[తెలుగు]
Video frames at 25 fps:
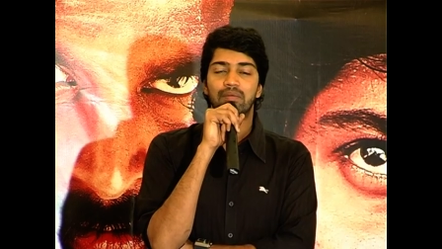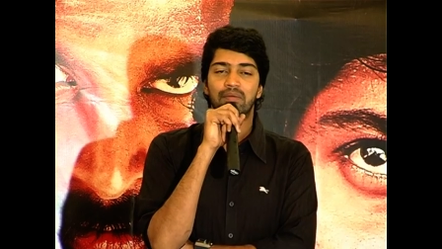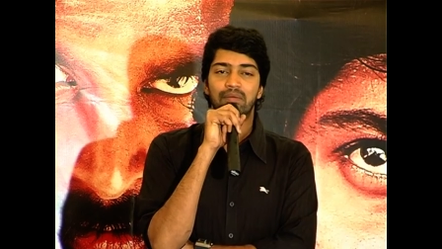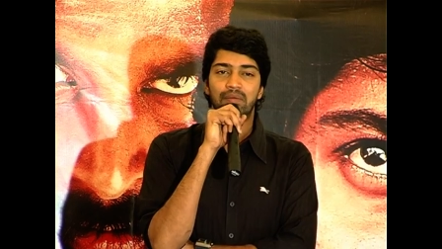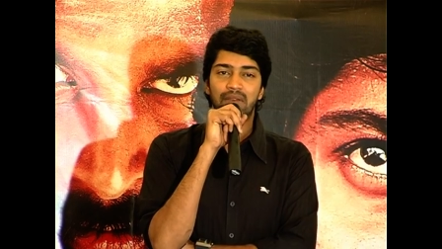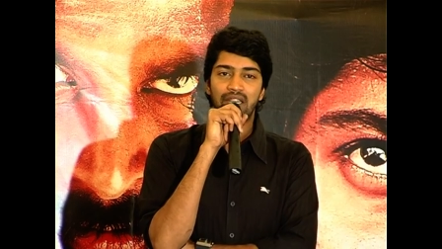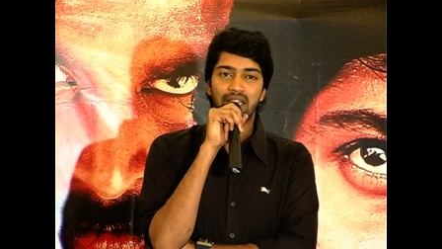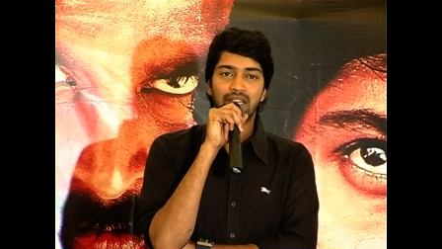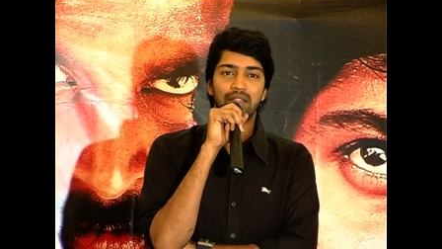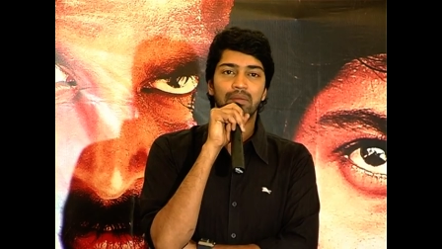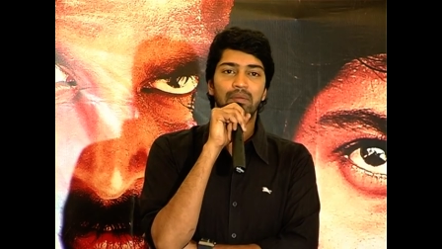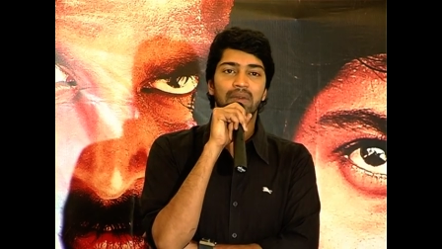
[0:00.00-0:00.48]

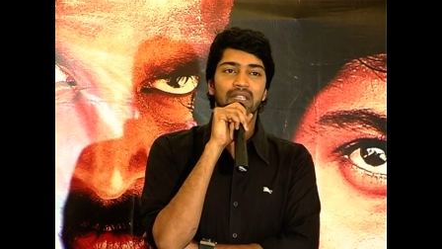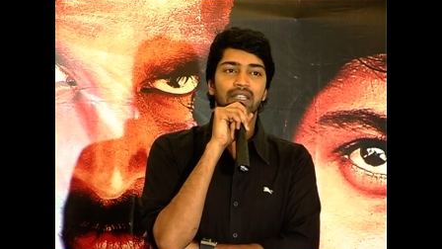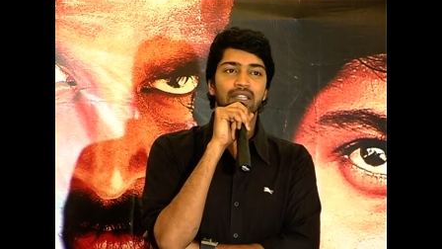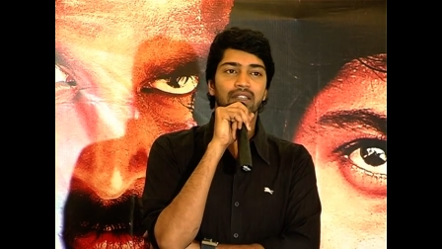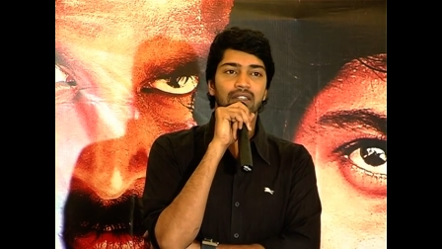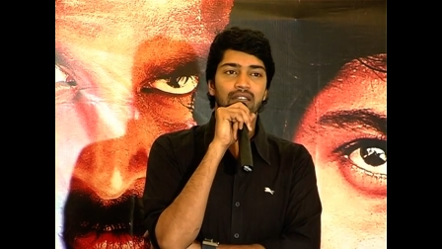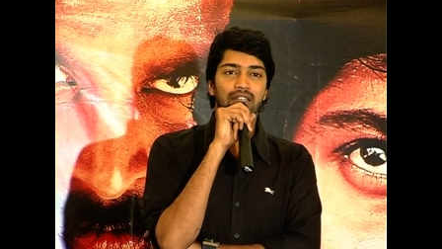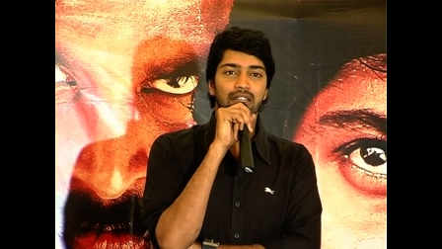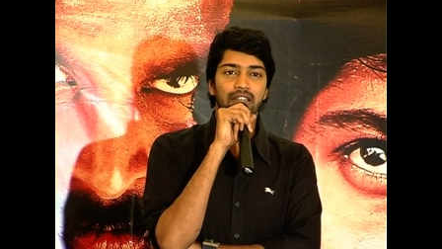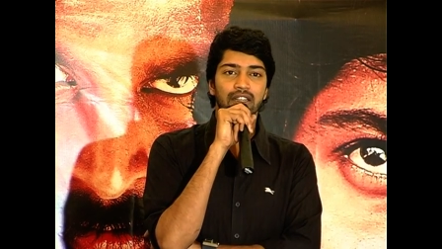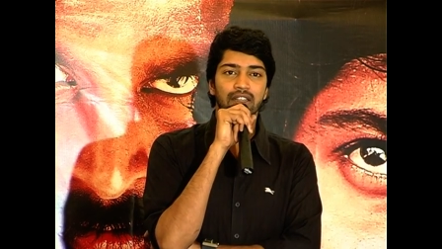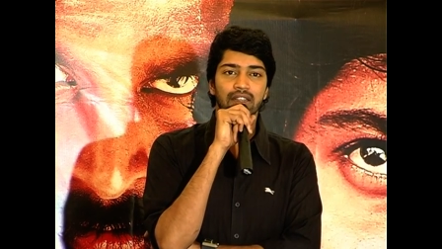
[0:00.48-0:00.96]
మళ్ళీ పెద్ద
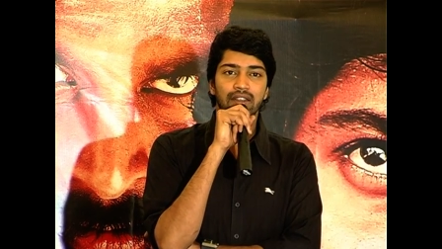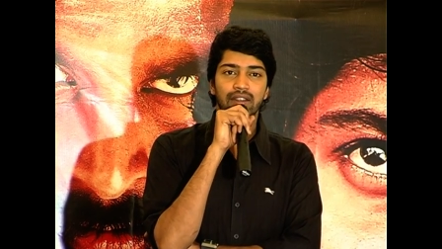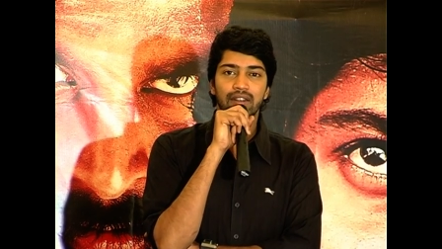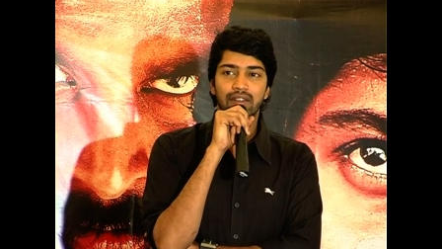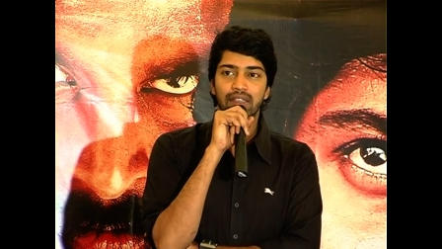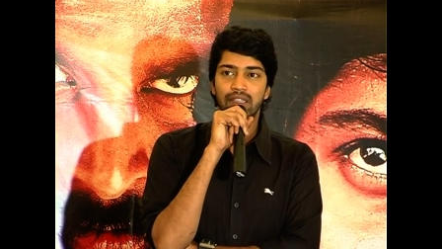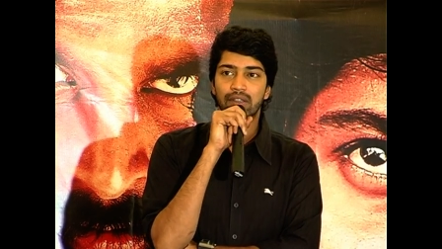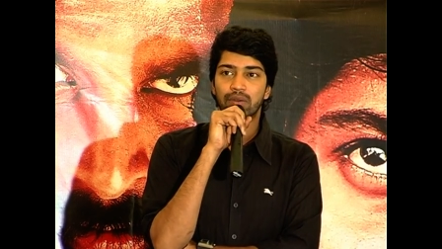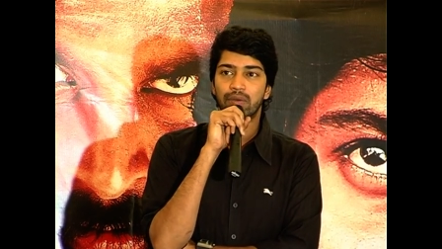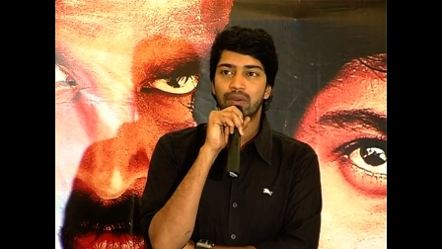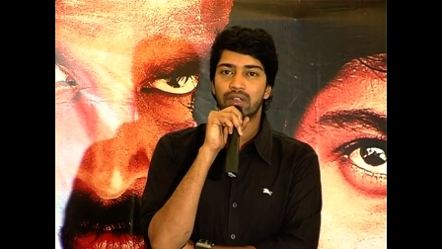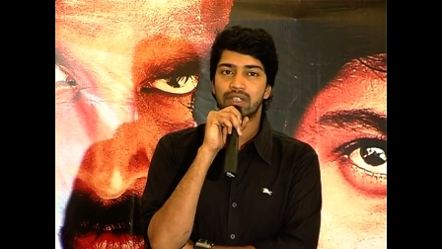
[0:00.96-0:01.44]
అంటే
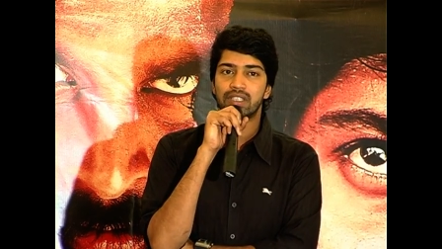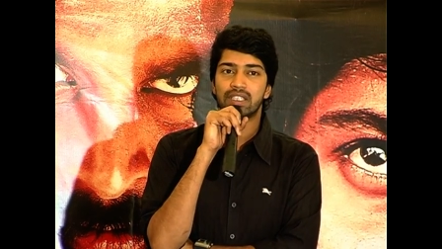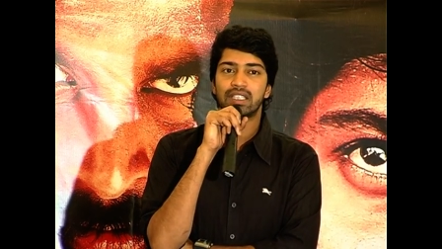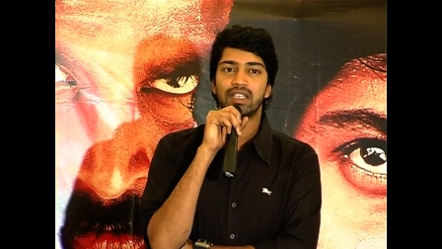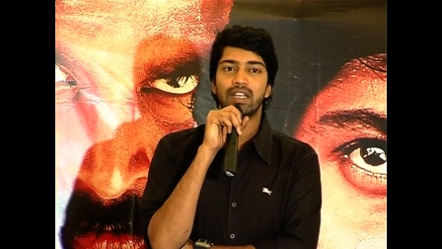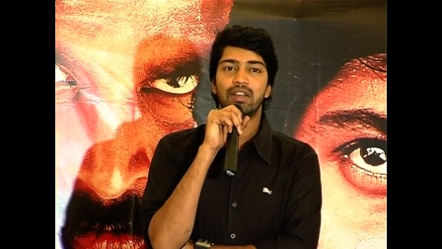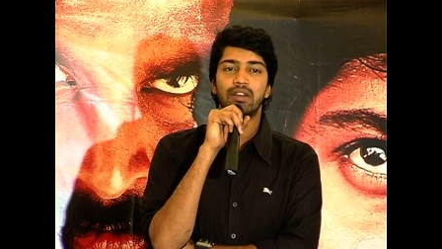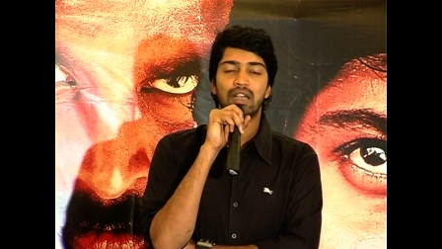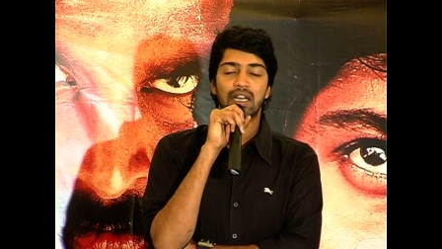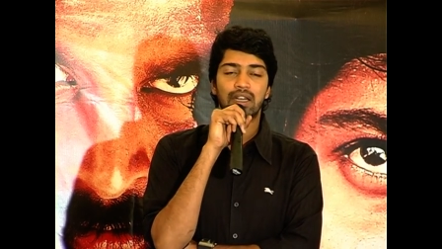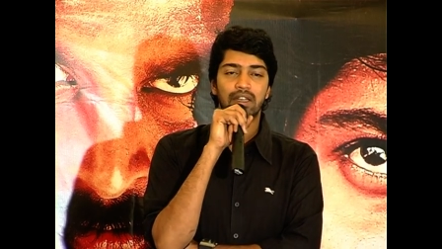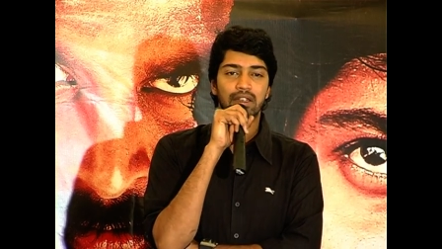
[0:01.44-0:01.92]
ఇది
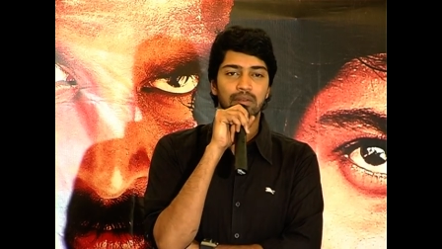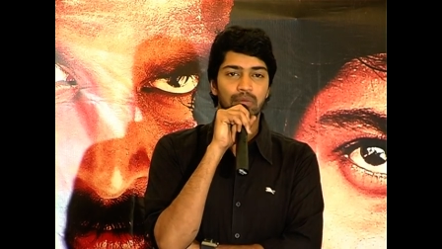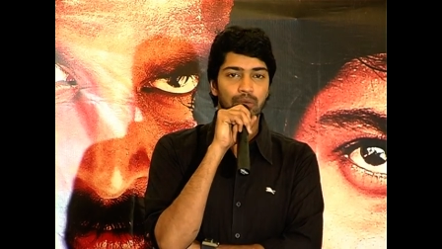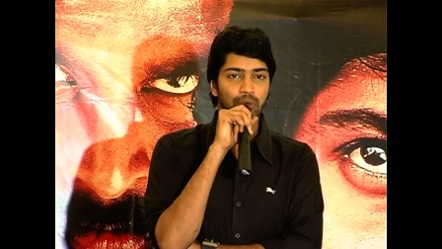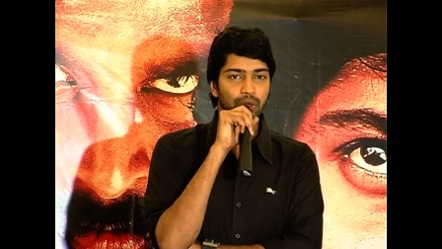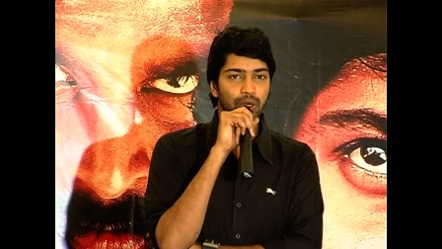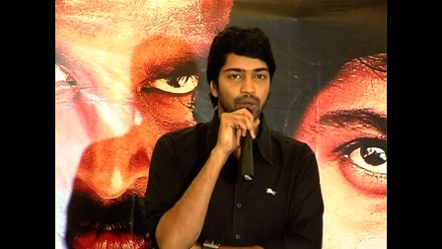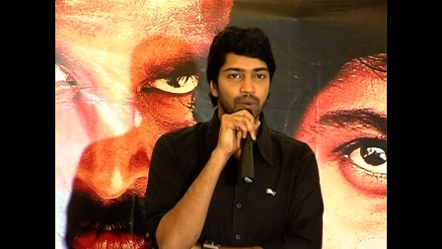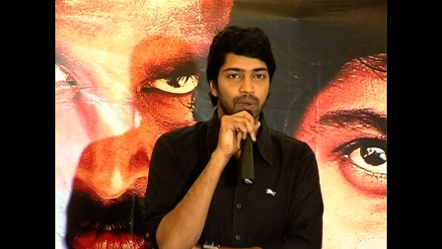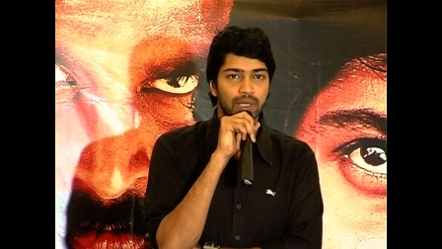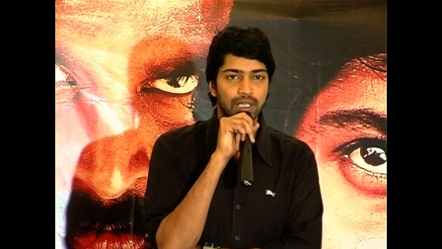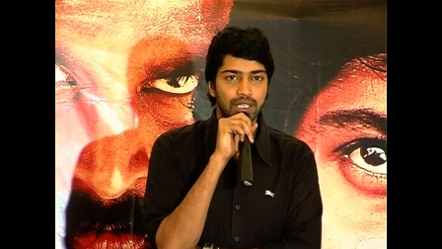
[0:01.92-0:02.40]
వరుసగా ఆయనకు
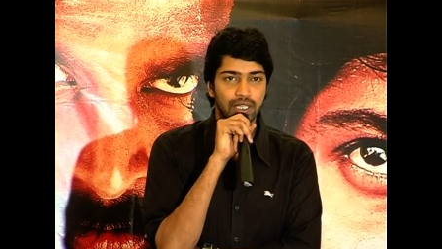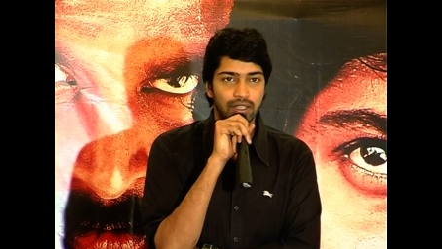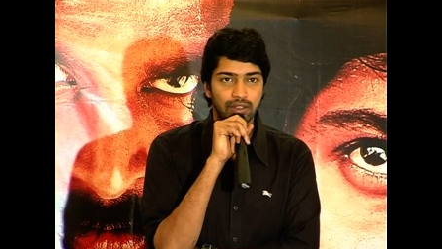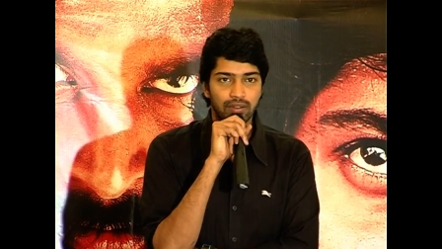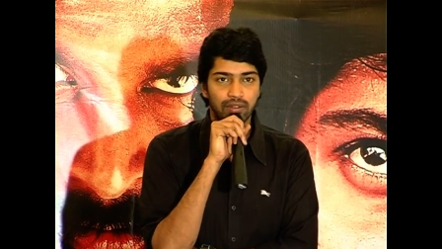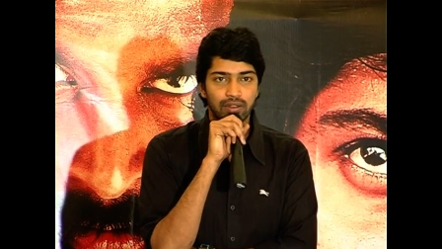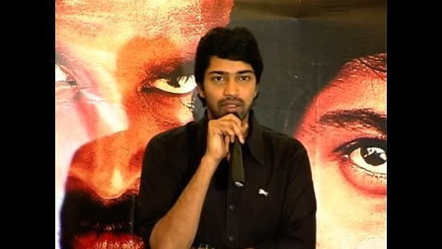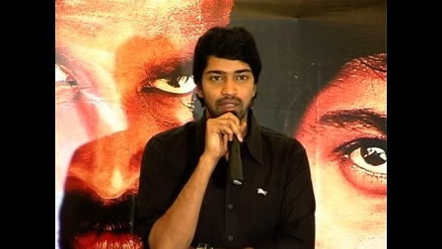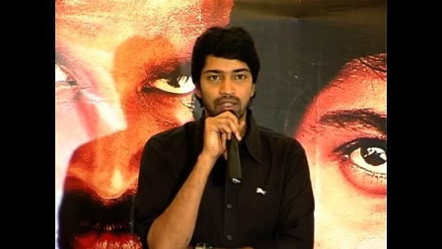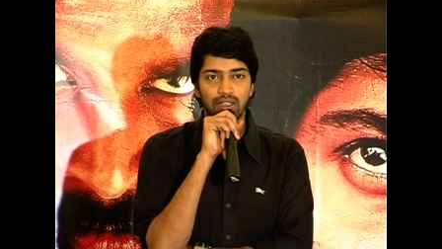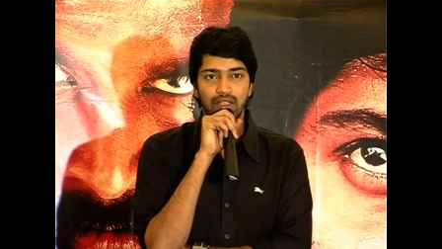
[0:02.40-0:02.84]
మూడో విజయం